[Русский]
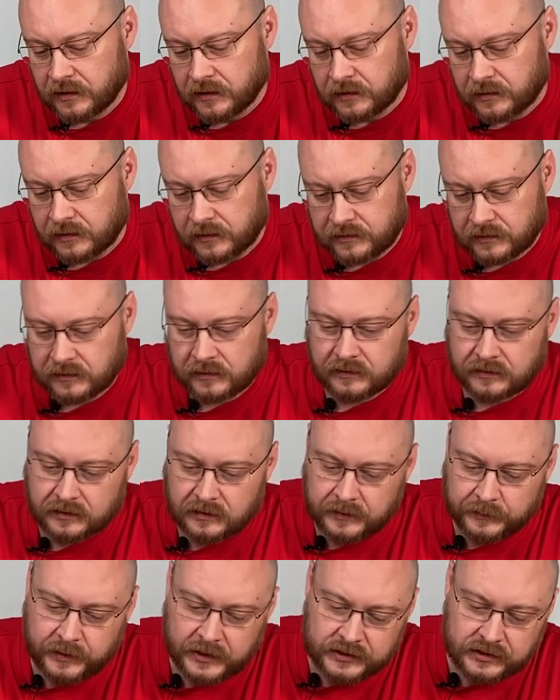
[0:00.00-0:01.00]
э,
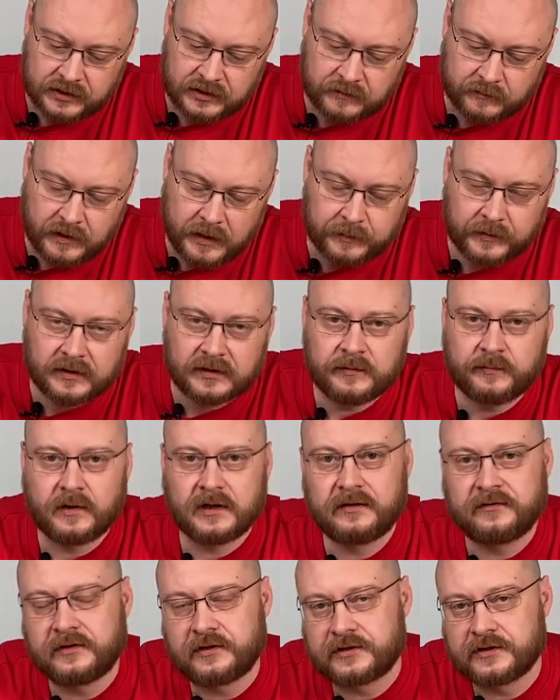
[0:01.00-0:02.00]
колпачки и бабка не
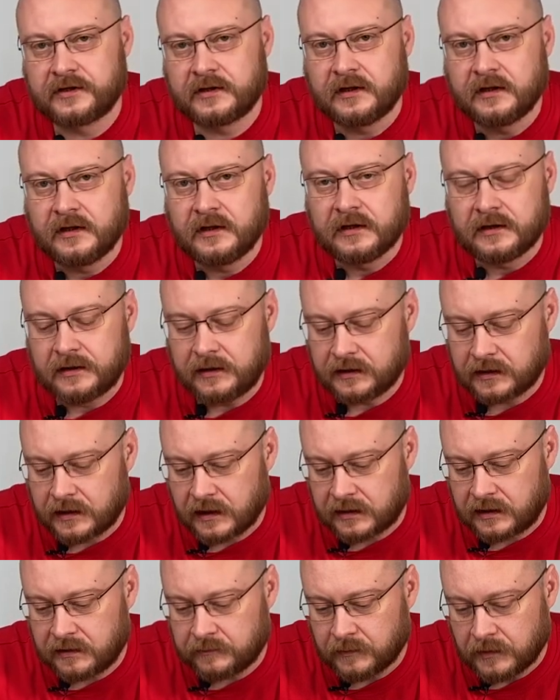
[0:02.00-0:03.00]
подвержены
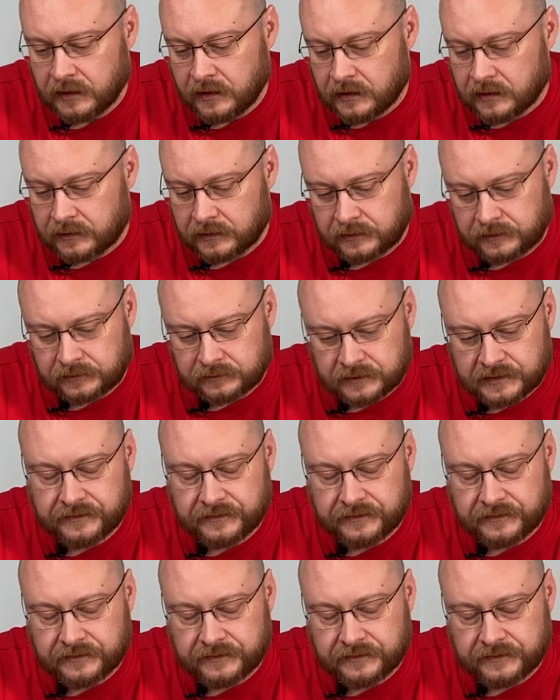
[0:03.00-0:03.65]
никаким э,